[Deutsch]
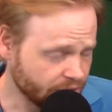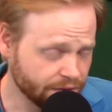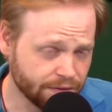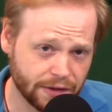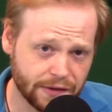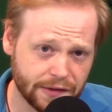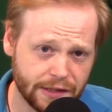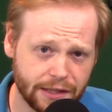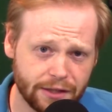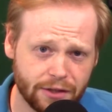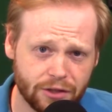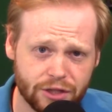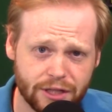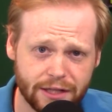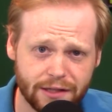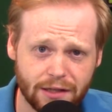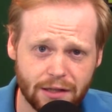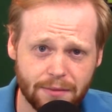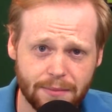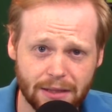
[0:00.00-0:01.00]
was die
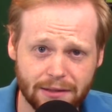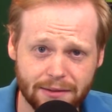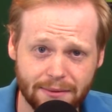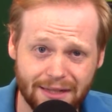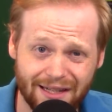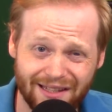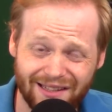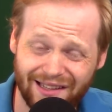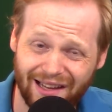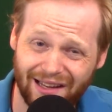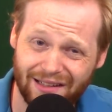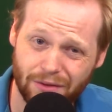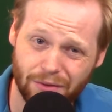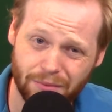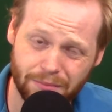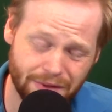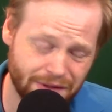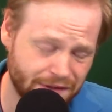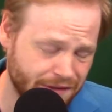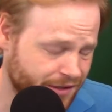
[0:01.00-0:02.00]
Ingolstädter gemacht hat, das zeigt auch
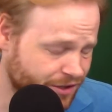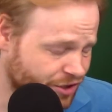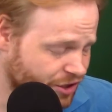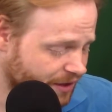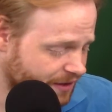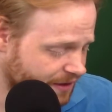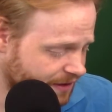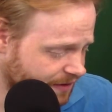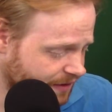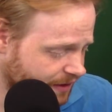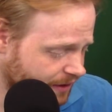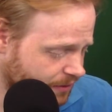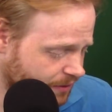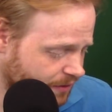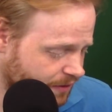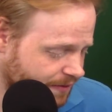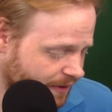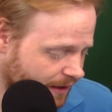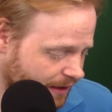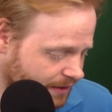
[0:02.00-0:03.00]
ein bisschen die Statistik.
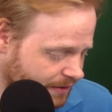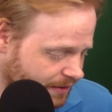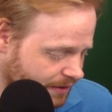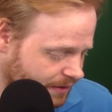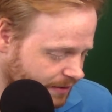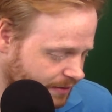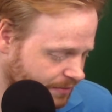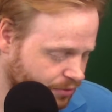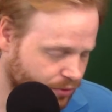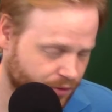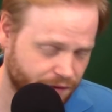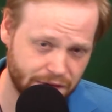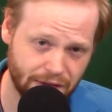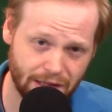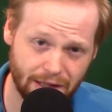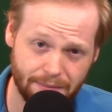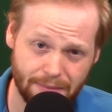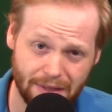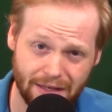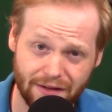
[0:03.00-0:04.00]
Und zwar hat äh,
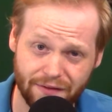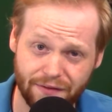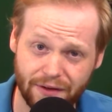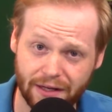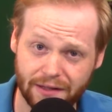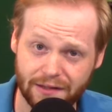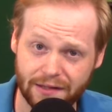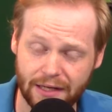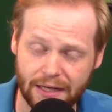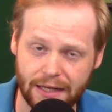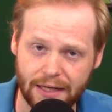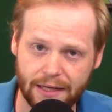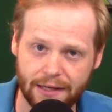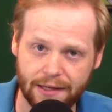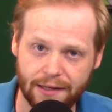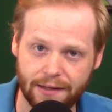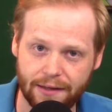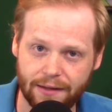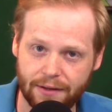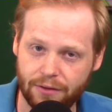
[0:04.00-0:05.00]
Borussia im Endeffekt
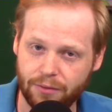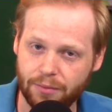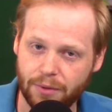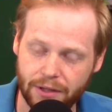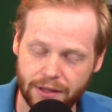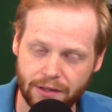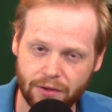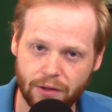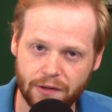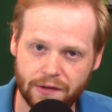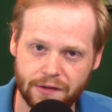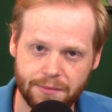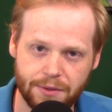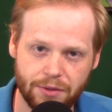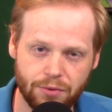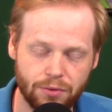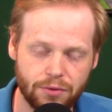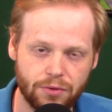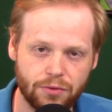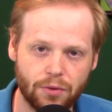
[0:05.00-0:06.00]
äh, über die 90
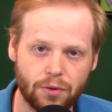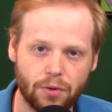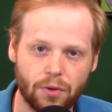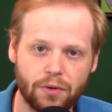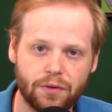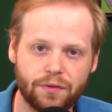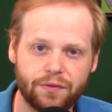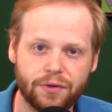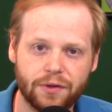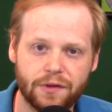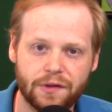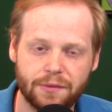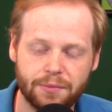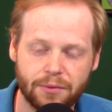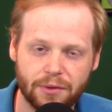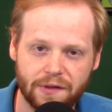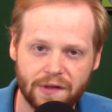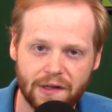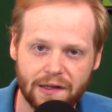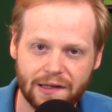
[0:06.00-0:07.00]
Minuten nur 49
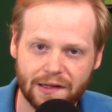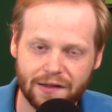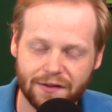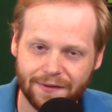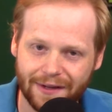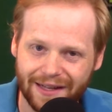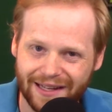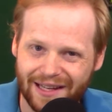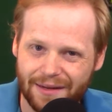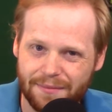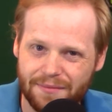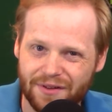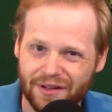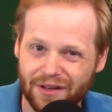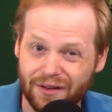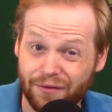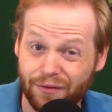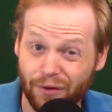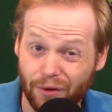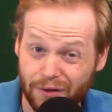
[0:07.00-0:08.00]
Prozent der Zweikämpfe
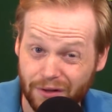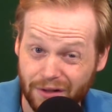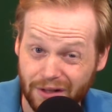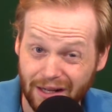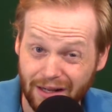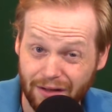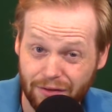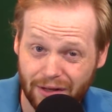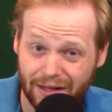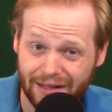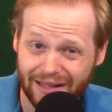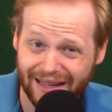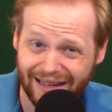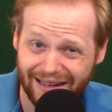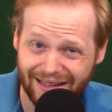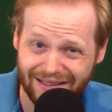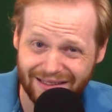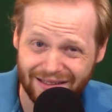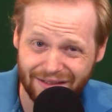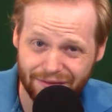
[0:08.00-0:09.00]
gewonnen, also eine
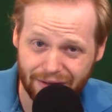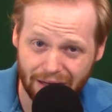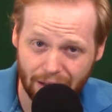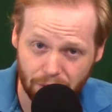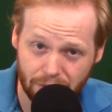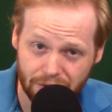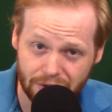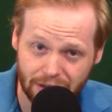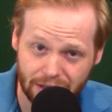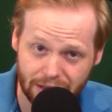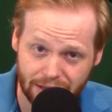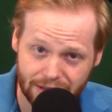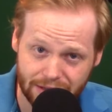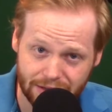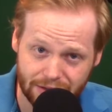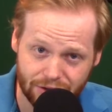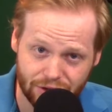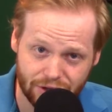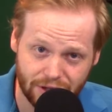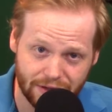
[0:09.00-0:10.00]
relativ
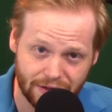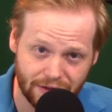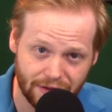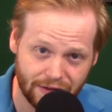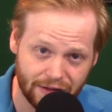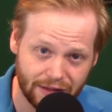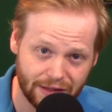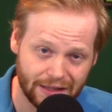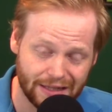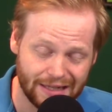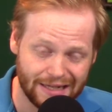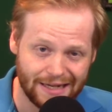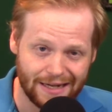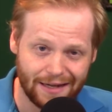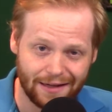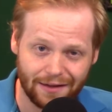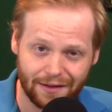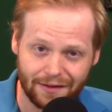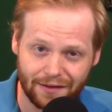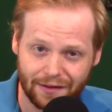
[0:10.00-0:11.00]
ausgeglichene Statistik.
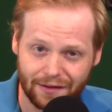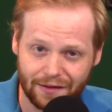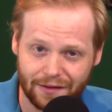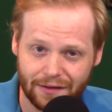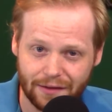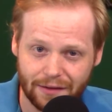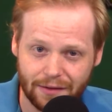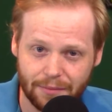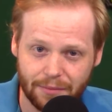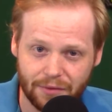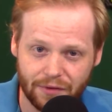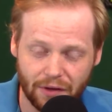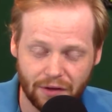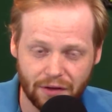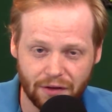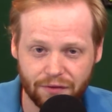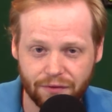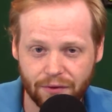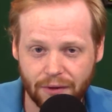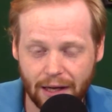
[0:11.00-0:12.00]
Das ist äh,
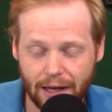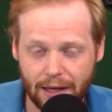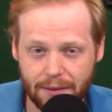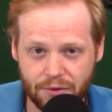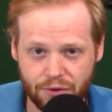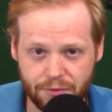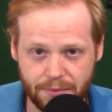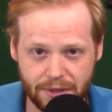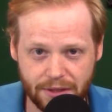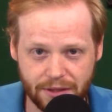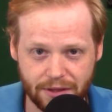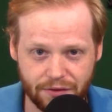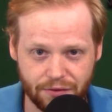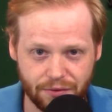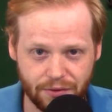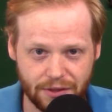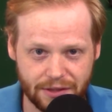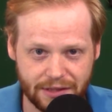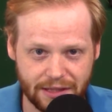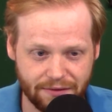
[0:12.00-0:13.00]
besonders für ein Heimspiel
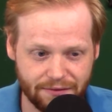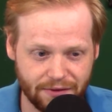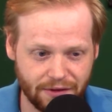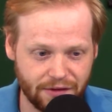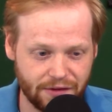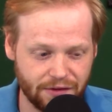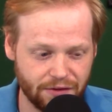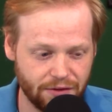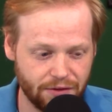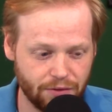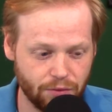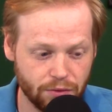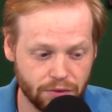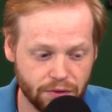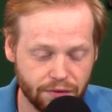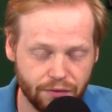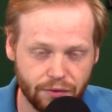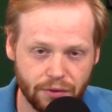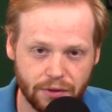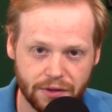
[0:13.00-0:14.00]
natürlich etwas äh,
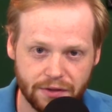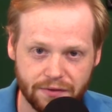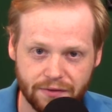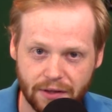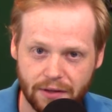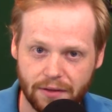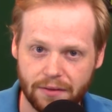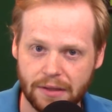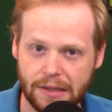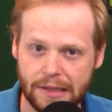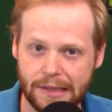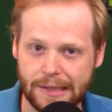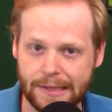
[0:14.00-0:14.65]
ungewöhnlich, weil